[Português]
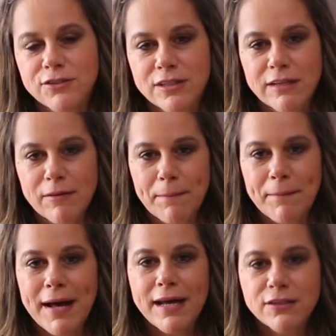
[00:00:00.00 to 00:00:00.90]
Já estava
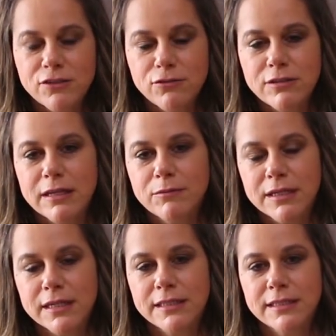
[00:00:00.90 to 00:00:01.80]
parte do tempo
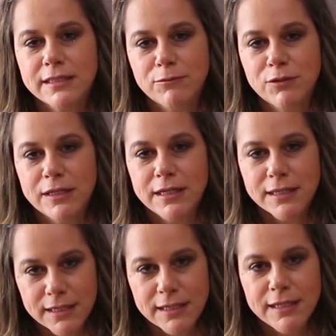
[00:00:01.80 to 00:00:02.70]
na casa dessa
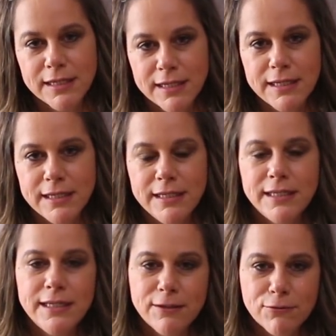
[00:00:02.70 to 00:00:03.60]
mulher
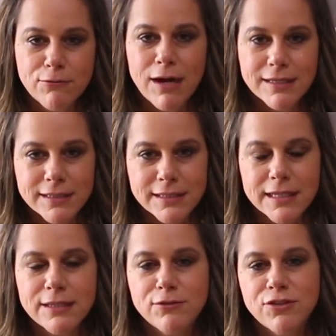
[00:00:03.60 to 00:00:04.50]
e quase
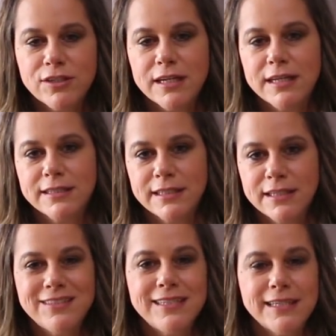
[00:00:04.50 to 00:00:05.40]
saindo de casa,
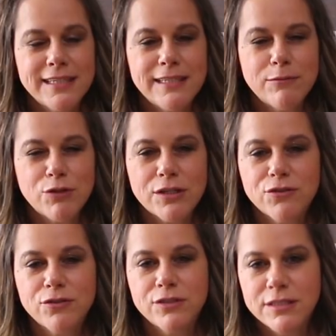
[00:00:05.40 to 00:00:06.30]
né? Dizer que queria morar
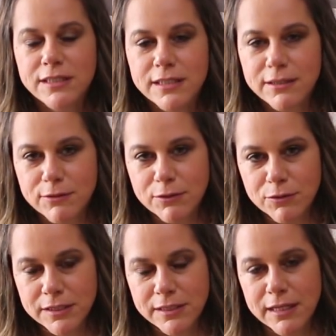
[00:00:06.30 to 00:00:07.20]
sozinho e
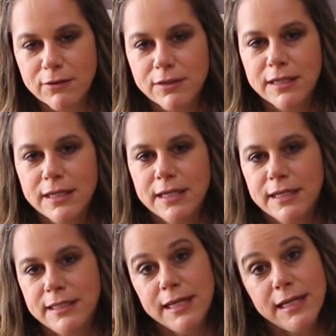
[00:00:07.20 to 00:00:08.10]
coisa e tal.
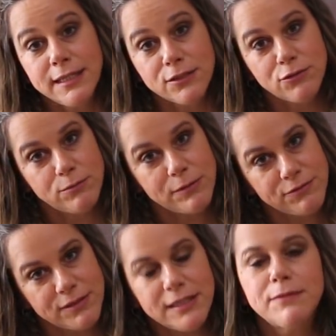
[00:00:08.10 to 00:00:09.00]
E eles com uma
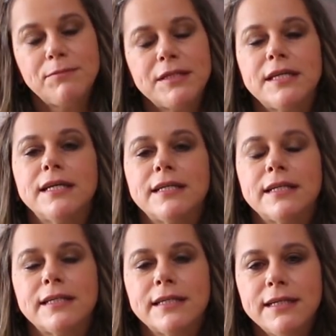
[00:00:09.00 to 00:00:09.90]
filha
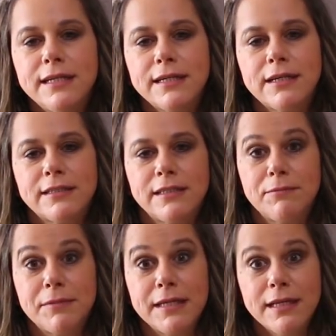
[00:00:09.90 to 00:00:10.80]
pequena, né?
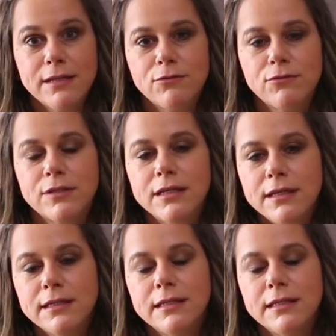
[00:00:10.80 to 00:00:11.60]
Casamento, né?